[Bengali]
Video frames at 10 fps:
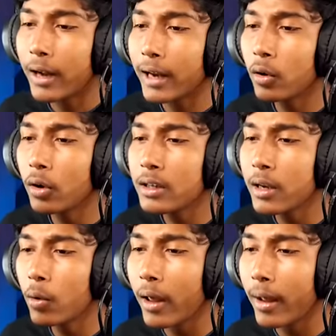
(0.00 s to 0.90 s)
ওই গাড়িগুলো
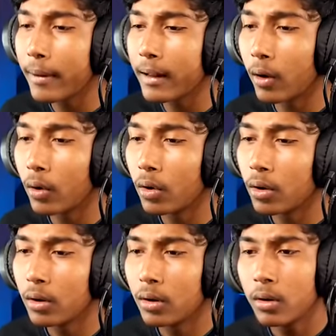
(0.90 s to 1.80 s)
নিজেই উড়ে যাবে এই দেখো
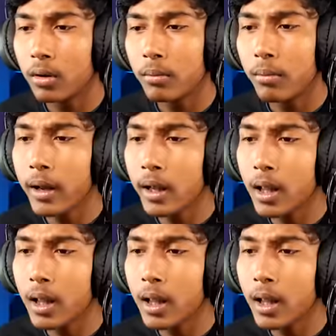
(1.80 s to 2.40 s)
এই